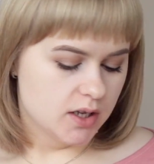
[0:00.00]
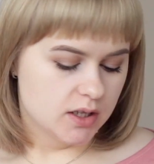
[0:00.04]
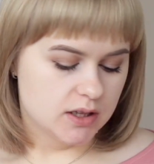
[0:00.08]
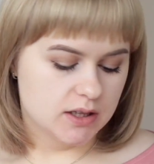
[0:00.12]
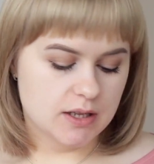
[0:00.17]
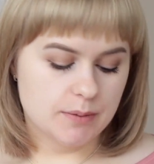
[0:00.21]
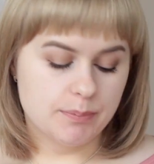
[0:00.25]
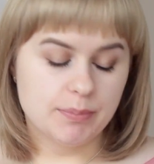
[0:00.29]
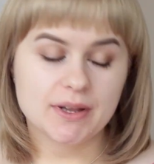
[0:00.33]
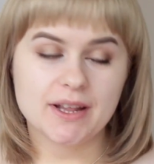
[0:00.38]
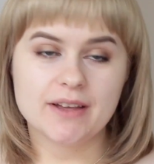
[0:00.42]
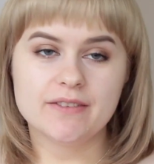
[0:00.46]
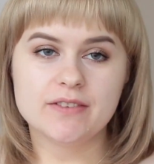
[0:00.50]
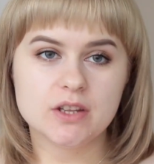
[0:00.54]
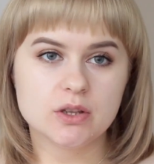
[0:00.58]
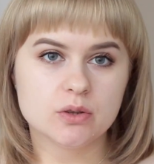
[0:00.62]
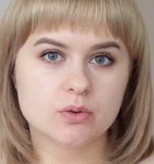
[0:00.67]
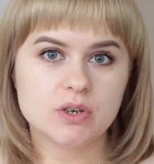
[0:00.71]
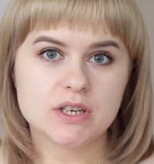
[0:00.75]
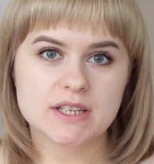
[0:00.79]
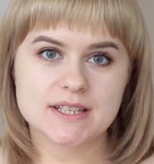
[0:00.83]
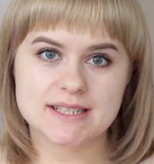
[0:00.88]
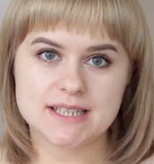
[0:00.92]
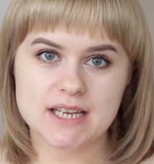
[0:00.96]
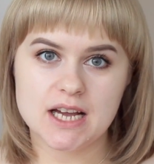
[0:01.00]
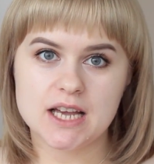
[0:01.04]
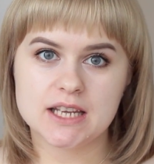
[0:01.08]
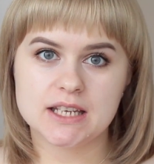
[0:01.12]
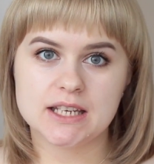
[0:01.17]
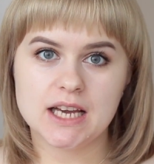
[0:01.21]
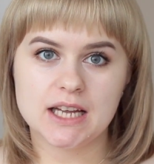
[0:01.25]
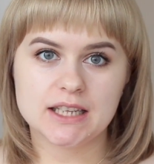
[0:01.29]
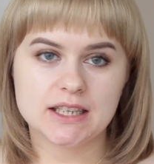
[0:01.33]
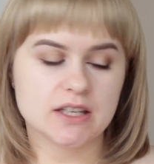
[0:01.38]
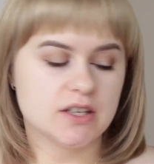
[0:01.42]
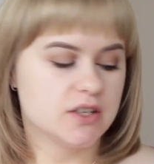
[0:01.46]
на половину лица
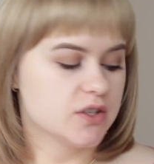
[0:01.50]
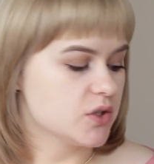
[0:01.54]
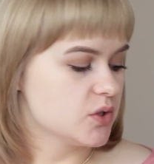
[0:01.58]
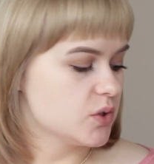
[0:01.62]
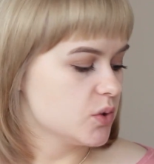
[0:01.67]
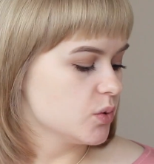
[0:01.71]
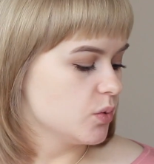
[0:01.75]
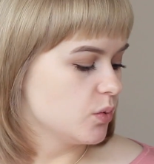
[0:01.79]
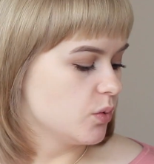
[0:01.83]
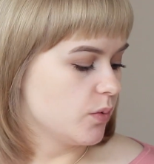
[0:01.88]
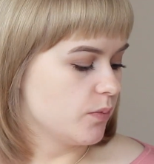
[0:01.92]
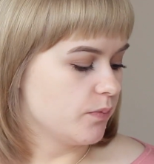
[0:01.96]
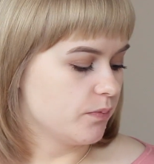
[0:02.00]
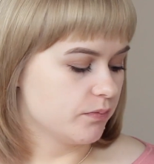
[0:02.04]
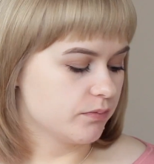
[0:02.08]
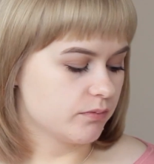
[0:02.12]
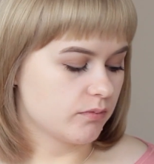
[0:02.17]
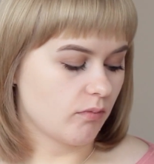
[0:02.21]
я нанесу